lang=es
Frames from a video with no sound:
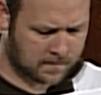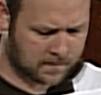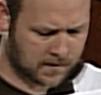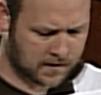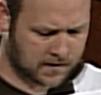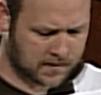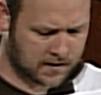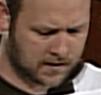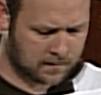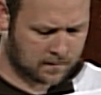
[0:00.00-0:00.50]

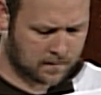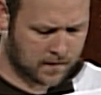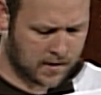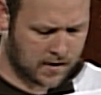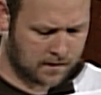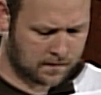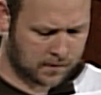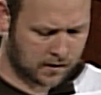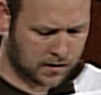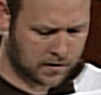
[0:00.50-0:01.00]
Después de
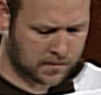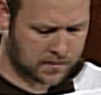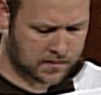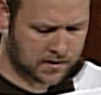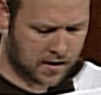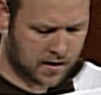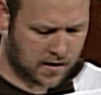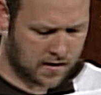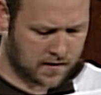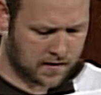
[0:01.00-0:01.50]

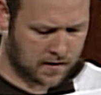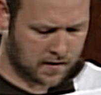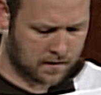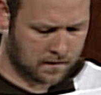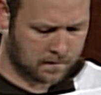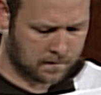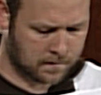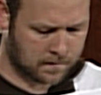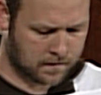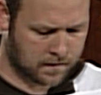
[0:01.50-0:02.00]
demolerlos a
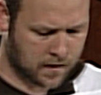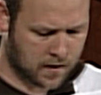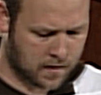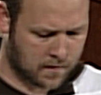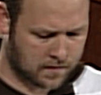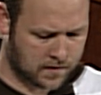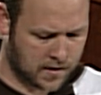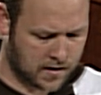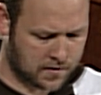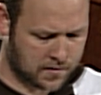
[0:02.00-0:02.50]
palo,
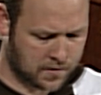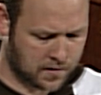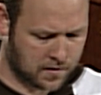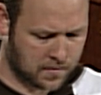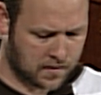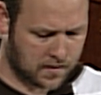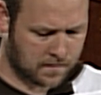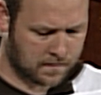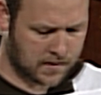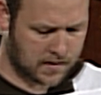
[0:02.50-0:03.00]
los
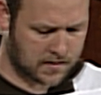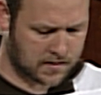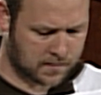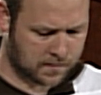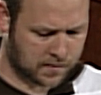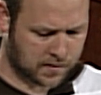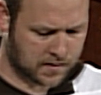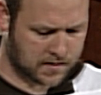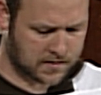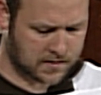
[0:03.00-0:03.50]
metieron en
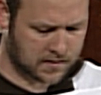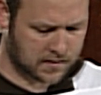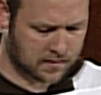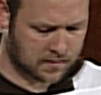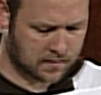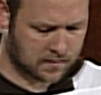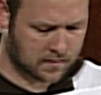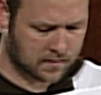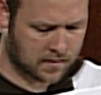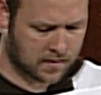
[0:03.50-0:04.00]
la
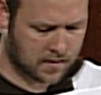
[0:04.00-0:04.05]
cárcel,